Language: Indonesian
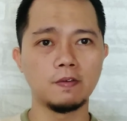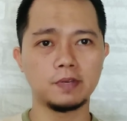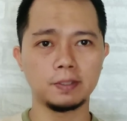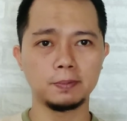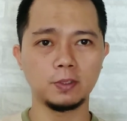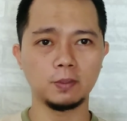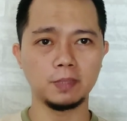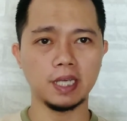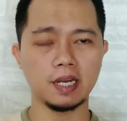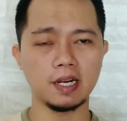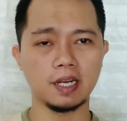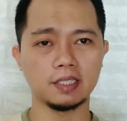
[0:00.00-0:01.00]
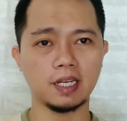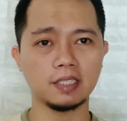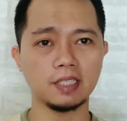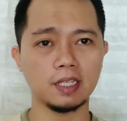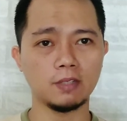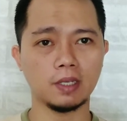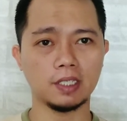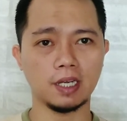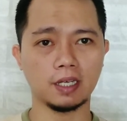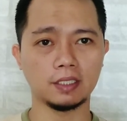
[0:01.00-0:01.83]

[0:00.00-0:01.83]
Verb to be adalah salah satu kata